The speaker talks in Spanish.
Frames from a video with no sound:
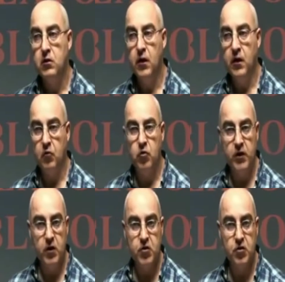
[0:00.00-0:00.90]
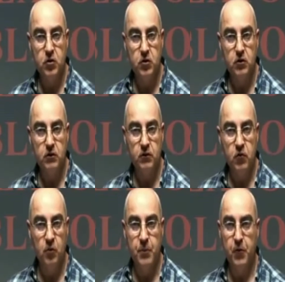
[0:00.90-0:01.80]
Y la luna y el sol
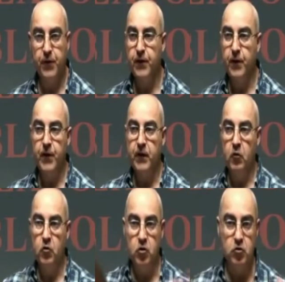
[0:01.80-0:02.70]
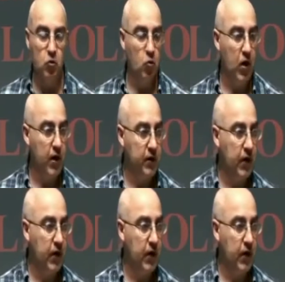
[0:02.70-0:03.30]
no proceden de ningún otro lugar,